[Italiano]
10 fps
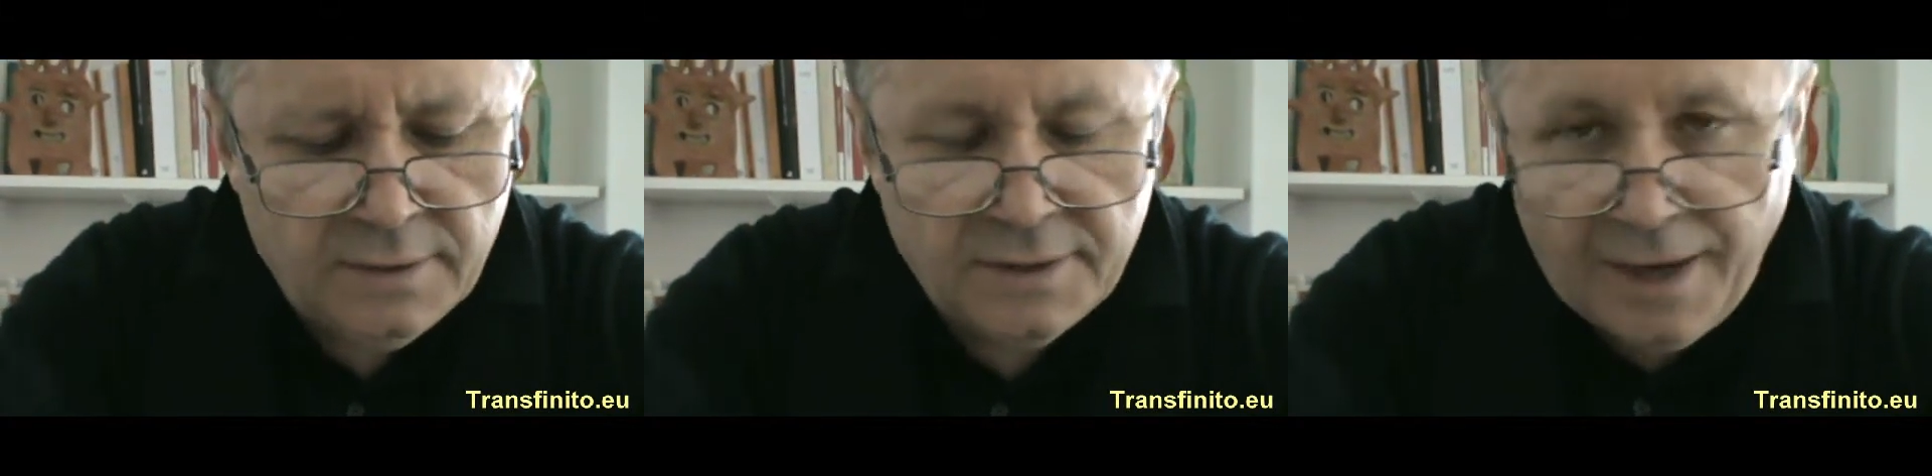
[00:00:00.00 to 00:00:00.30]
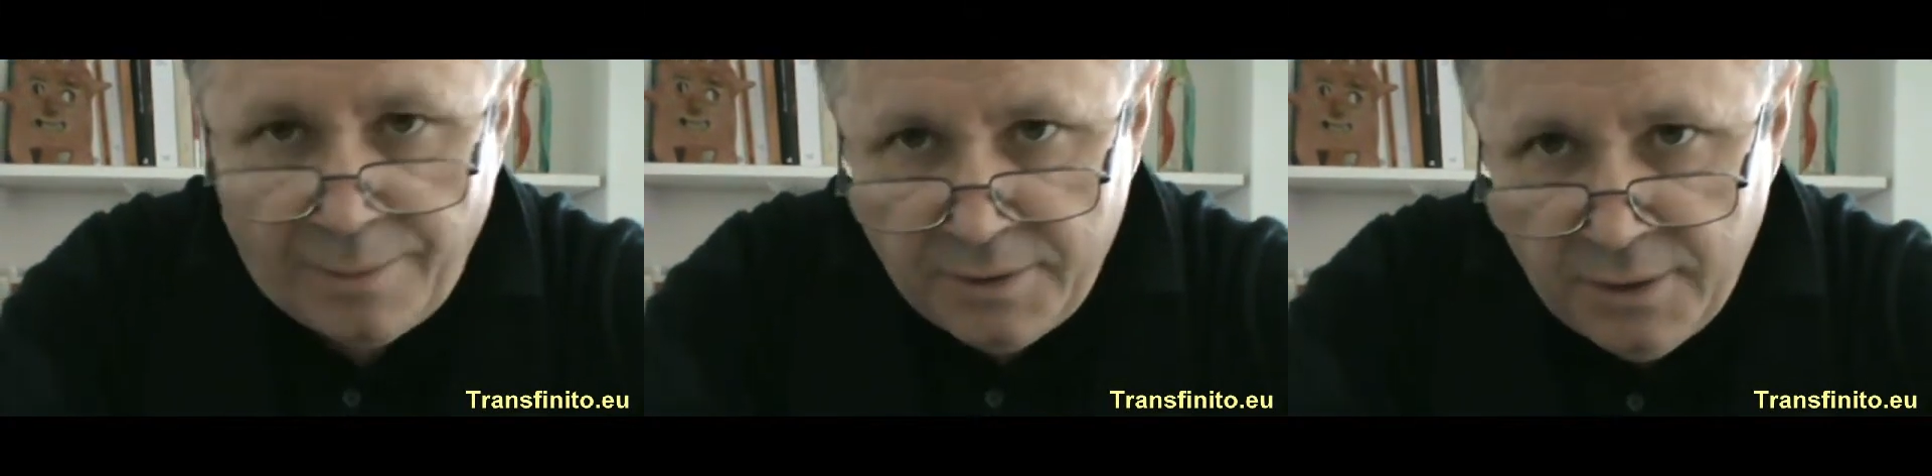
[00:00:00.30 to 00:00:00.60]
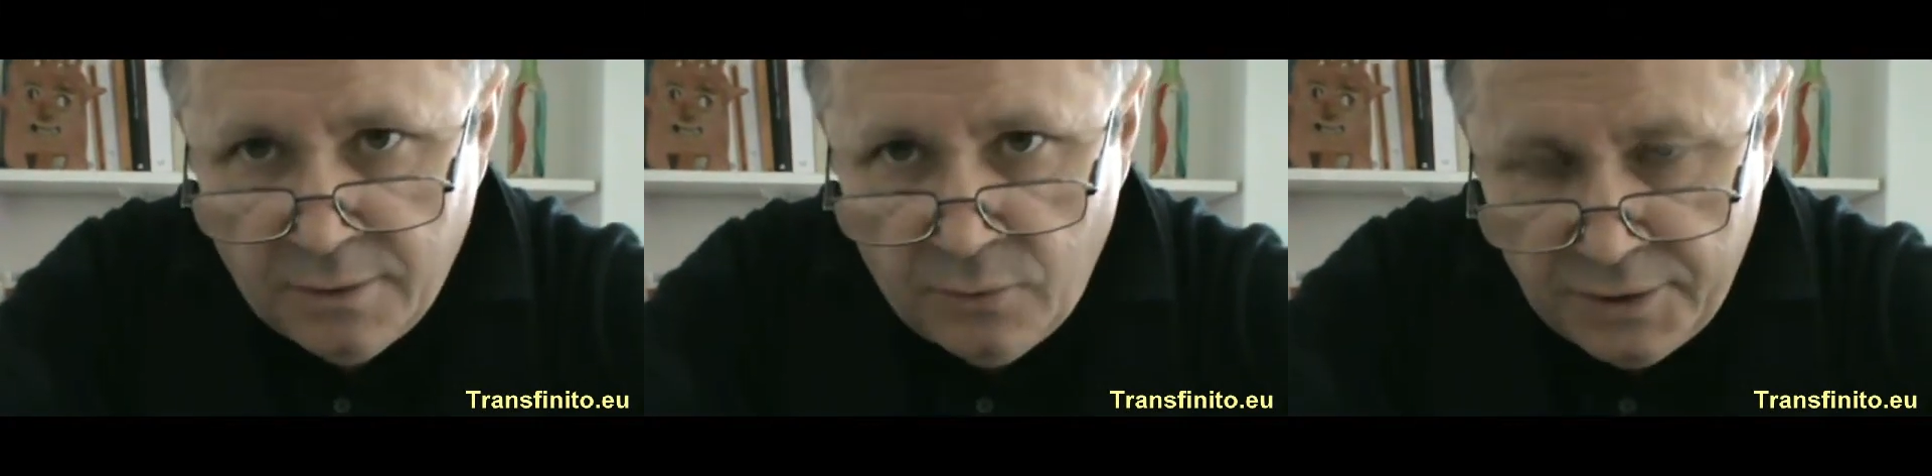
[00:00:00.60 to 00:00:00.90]

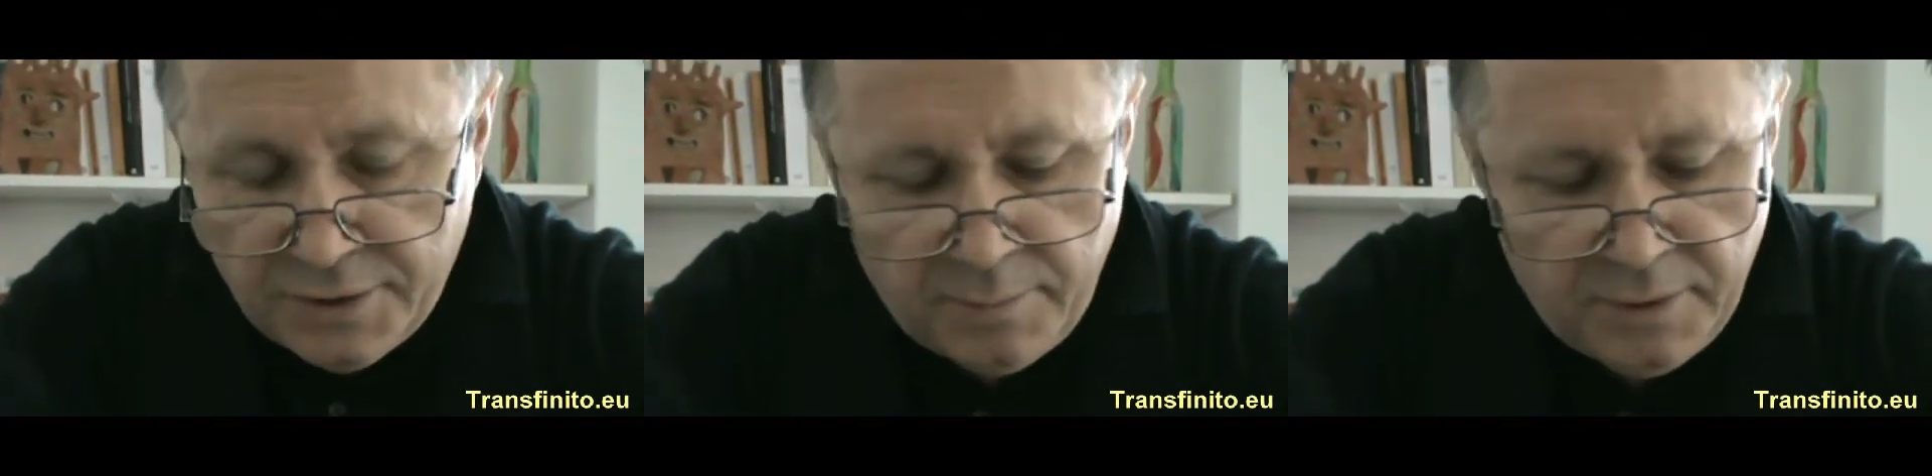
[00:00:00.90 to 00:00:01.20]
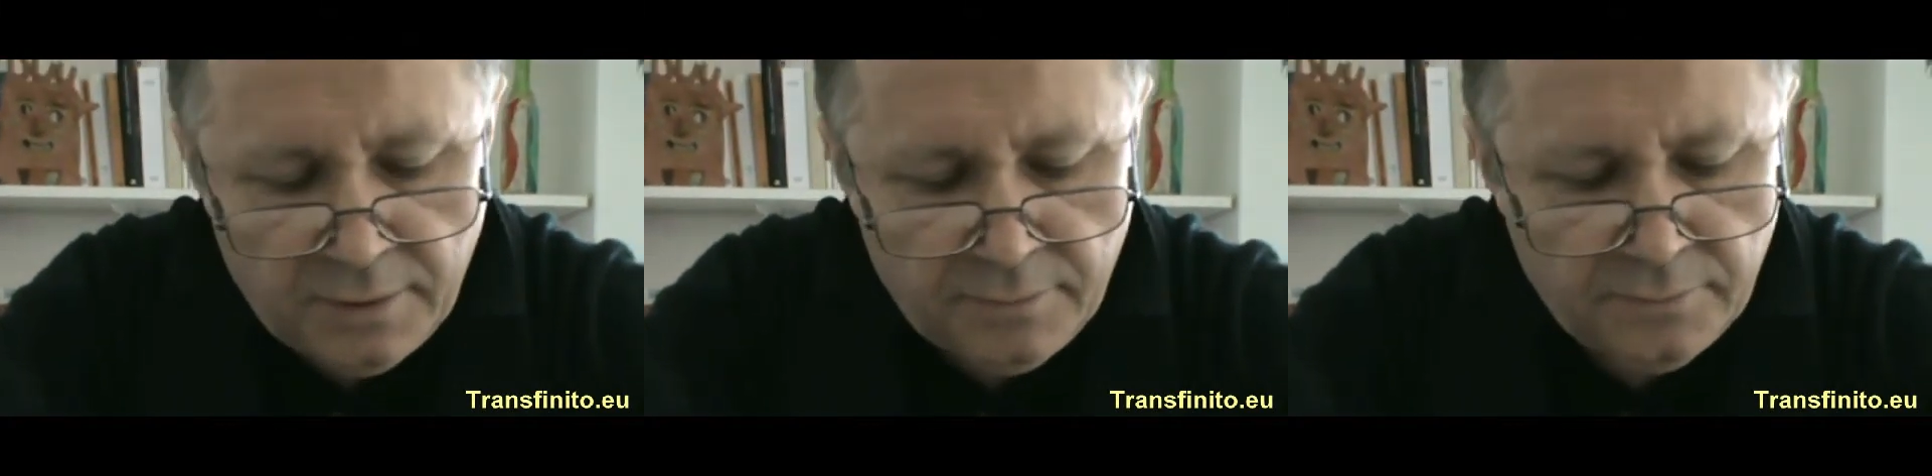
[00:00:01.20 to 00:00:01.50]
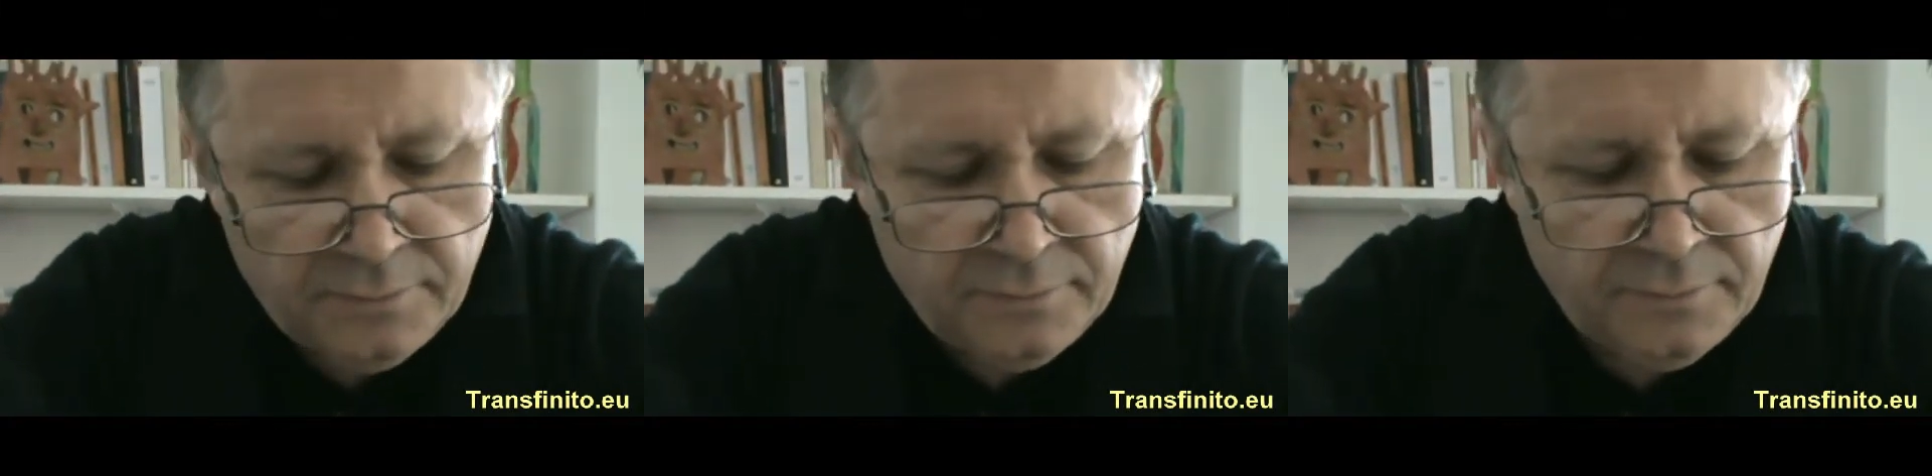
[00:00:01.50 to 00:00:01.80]
sapida o insipida